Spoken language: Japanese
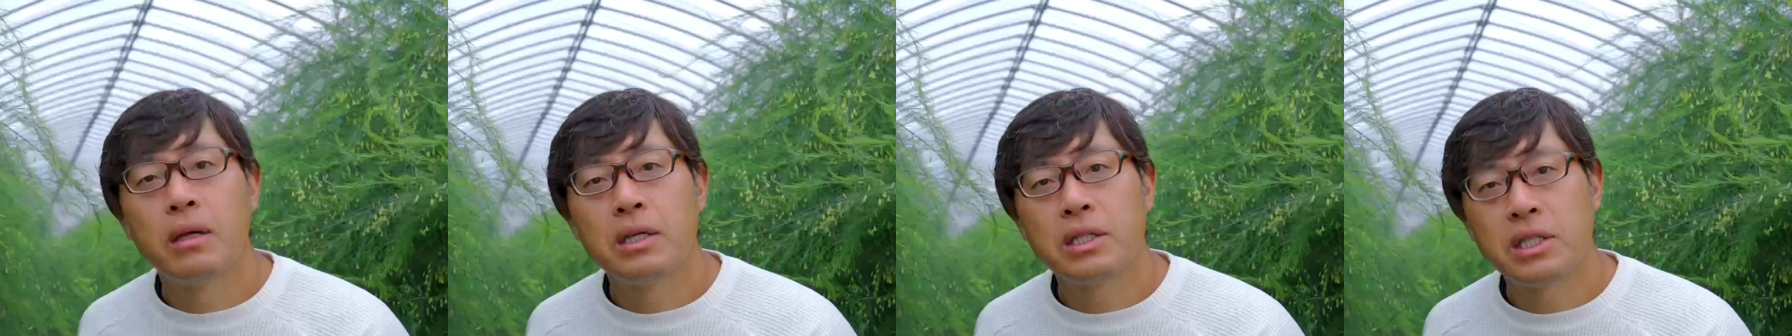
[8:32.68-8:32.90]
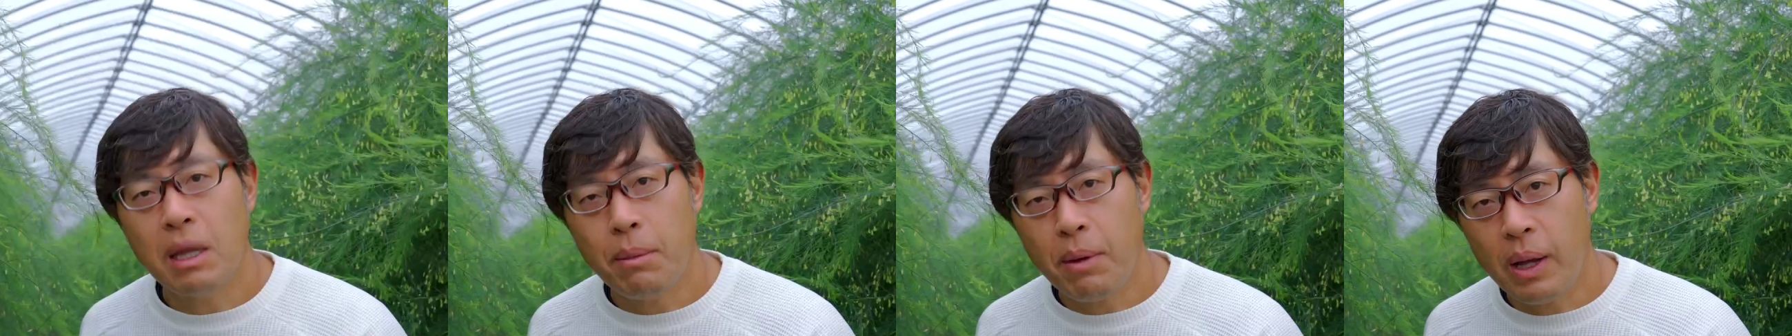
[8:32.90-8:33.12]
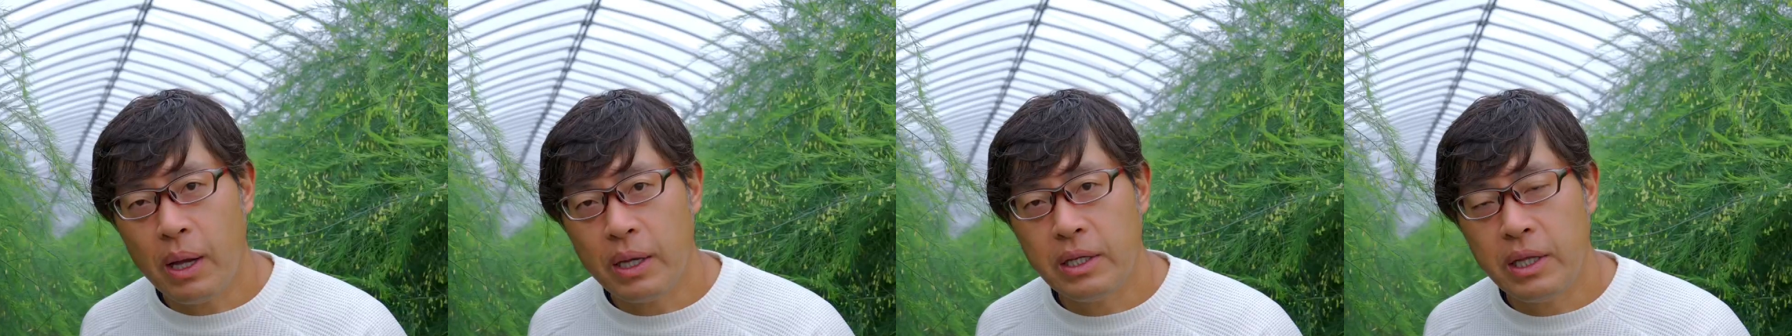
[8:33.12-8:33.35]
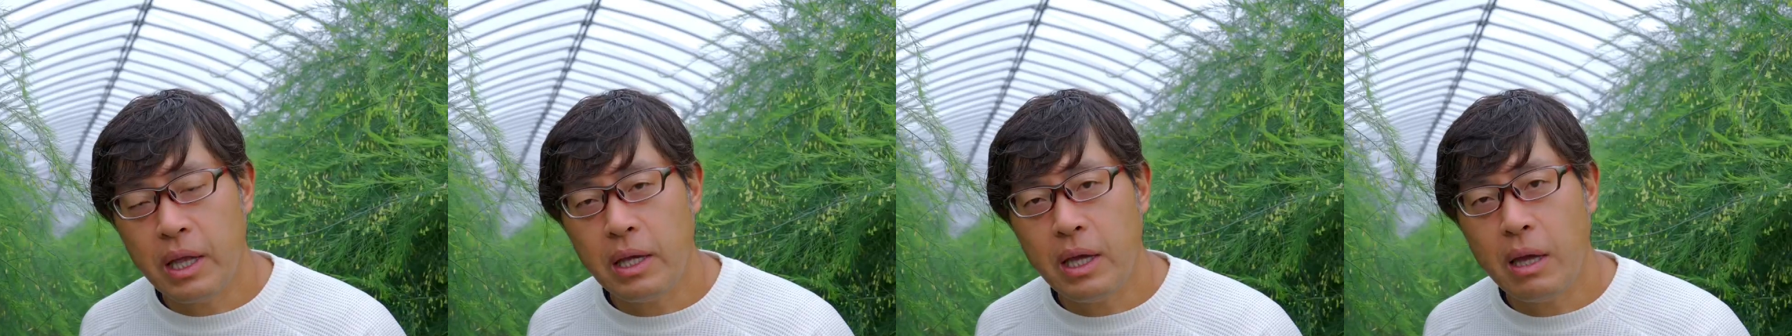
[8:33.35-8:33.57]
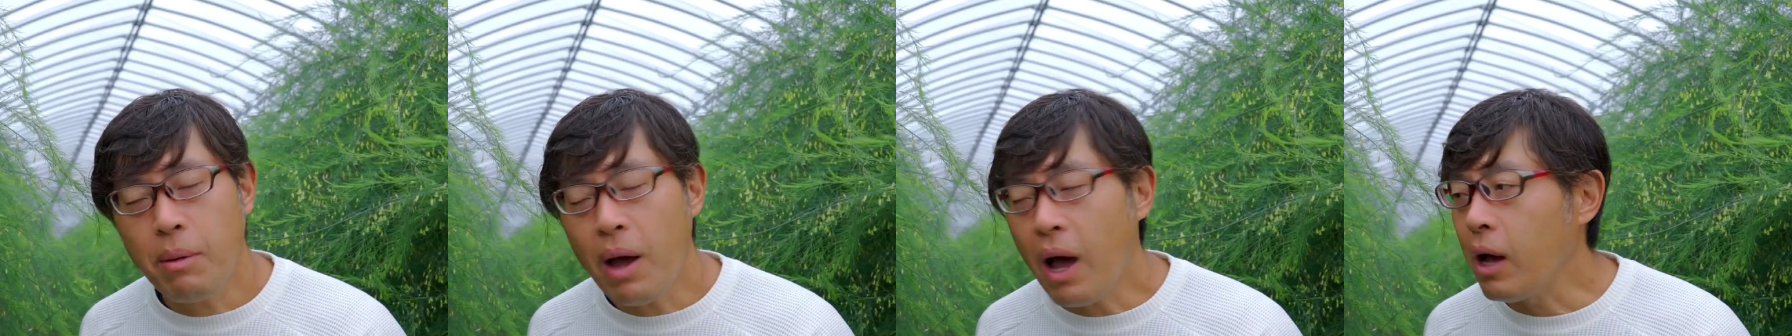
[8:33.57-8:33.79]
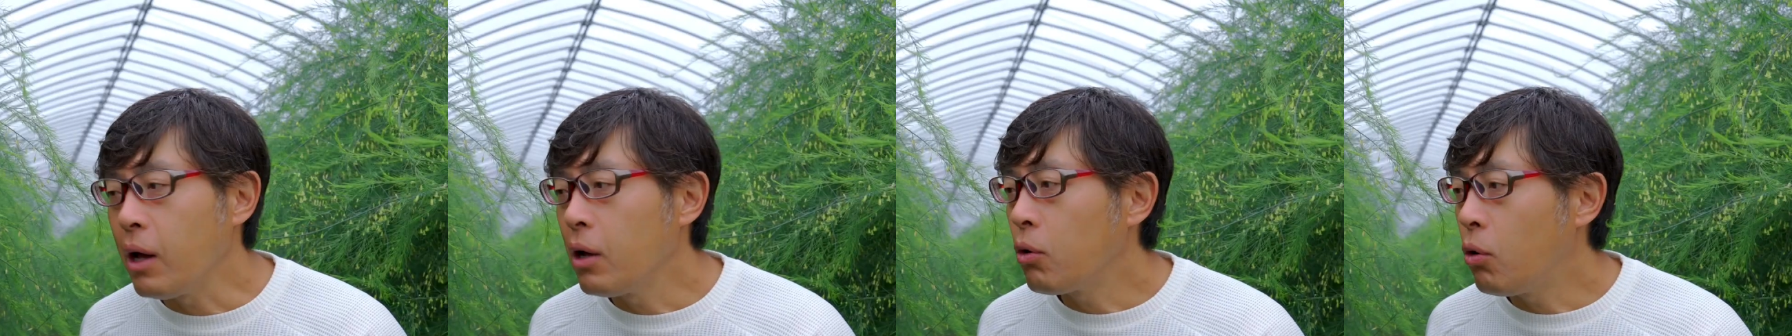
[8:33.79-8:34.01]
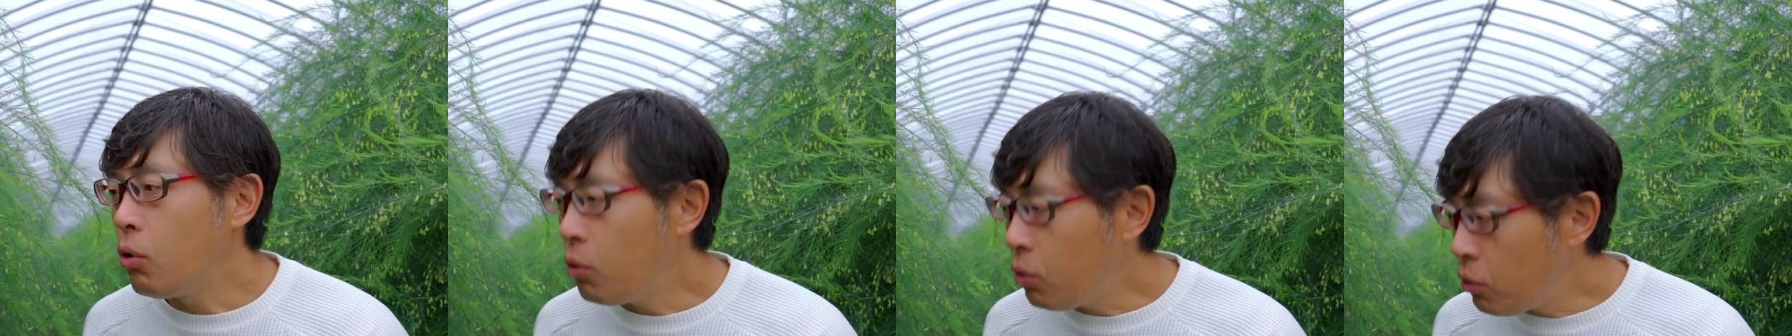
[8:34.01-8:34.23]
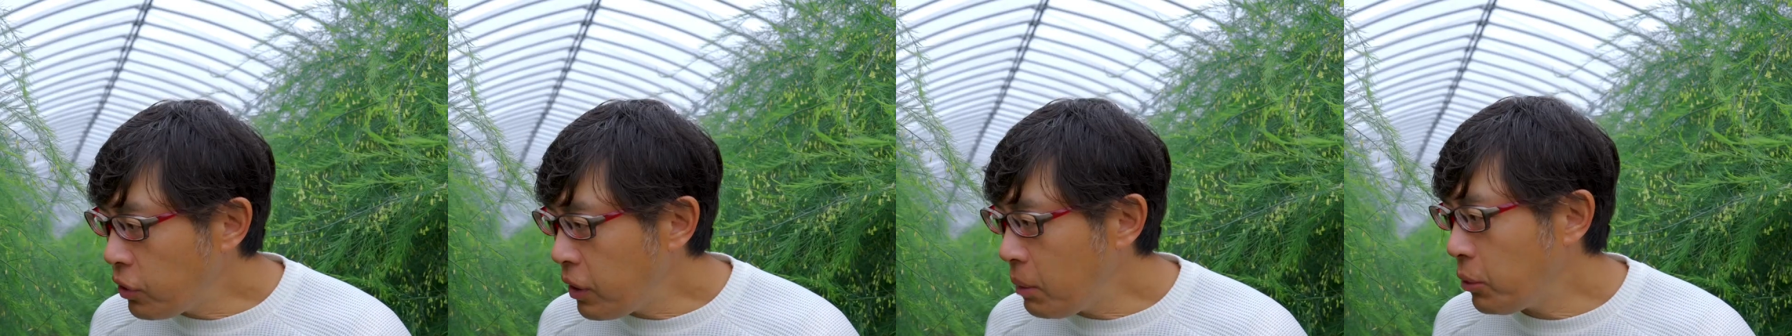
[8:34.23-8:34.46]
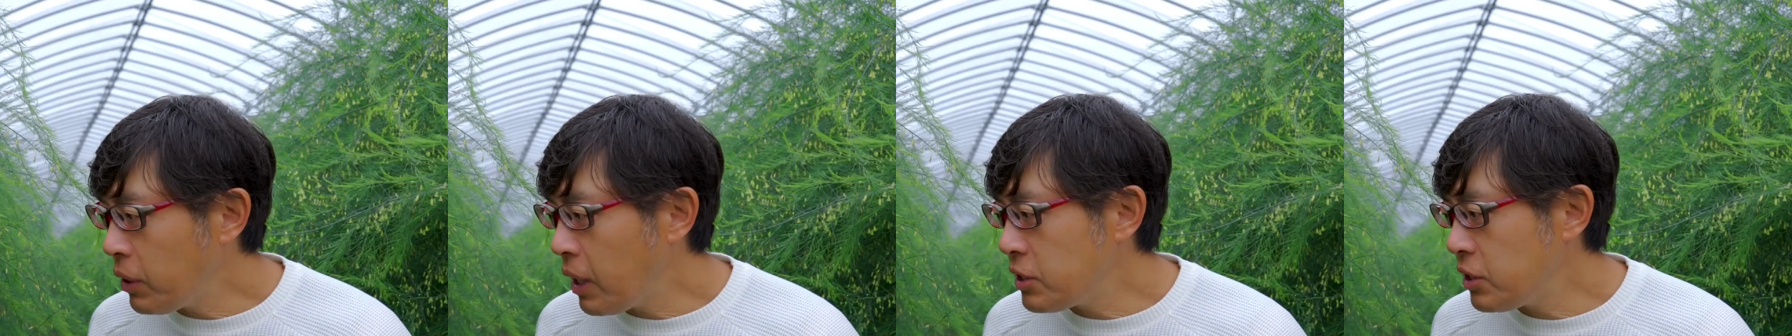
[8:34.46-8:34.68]
下ばかきで言えば光合
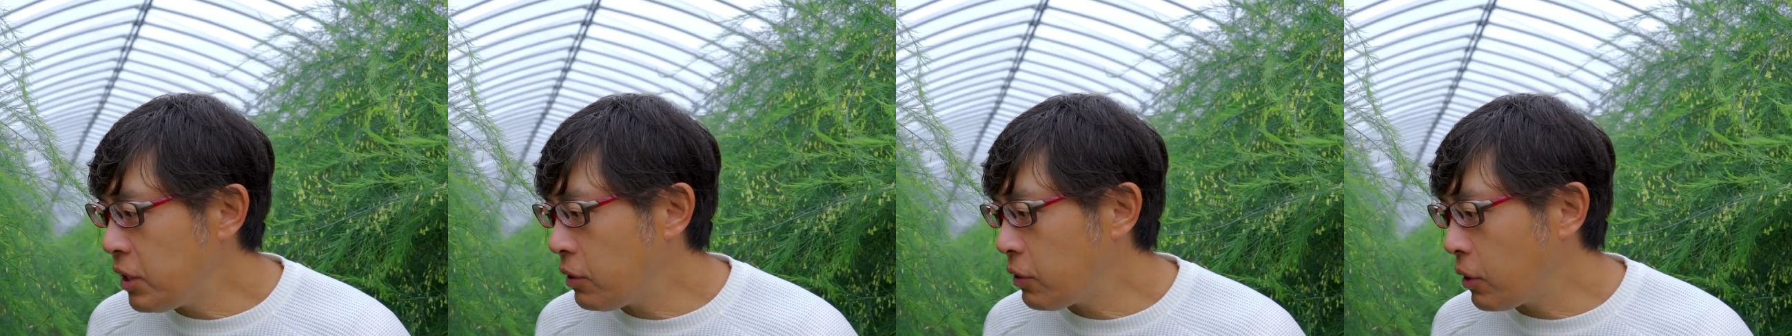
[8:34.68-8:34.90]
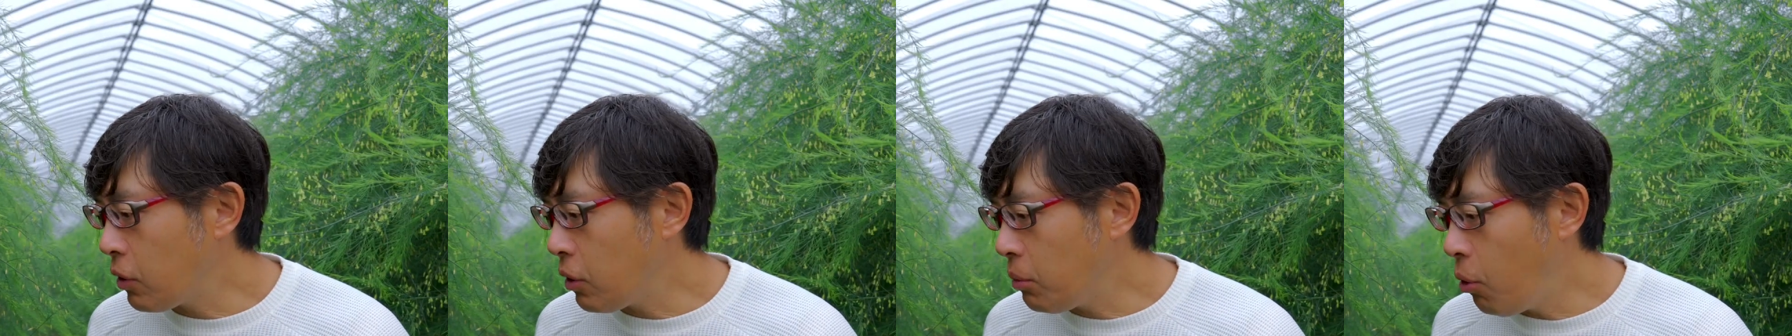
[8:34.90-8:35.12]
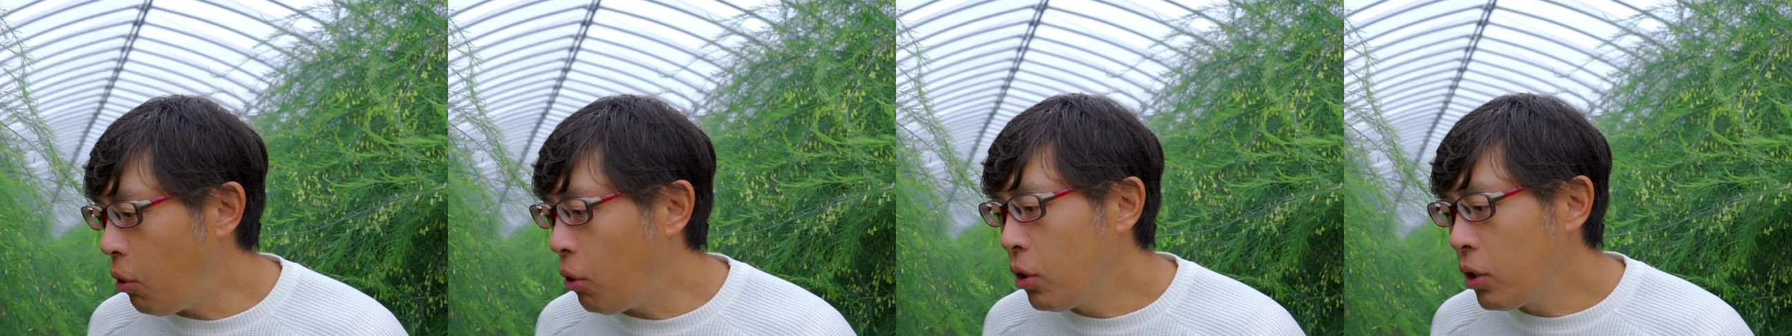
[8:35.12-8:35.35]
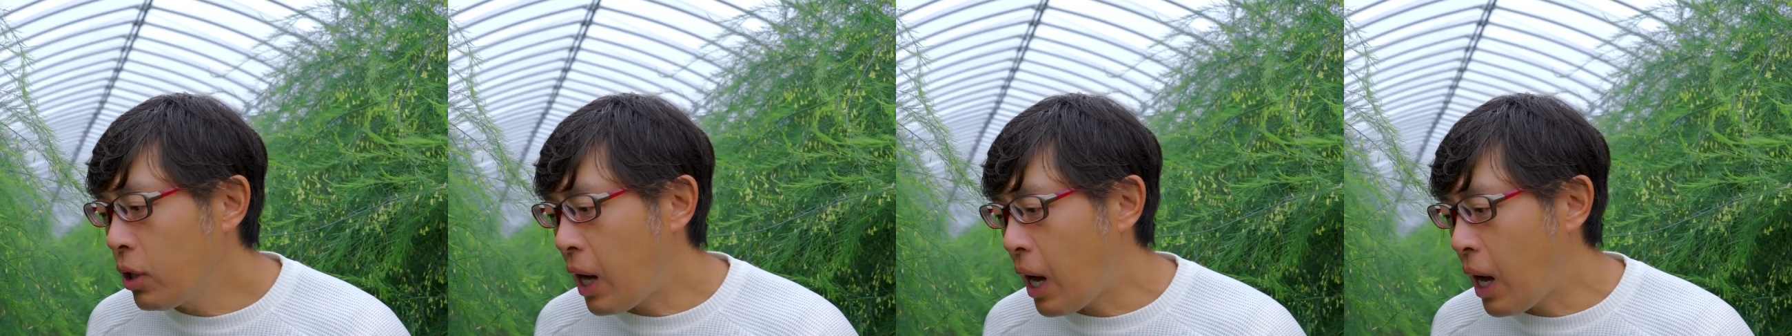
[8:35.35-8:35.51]
成も大事ですけども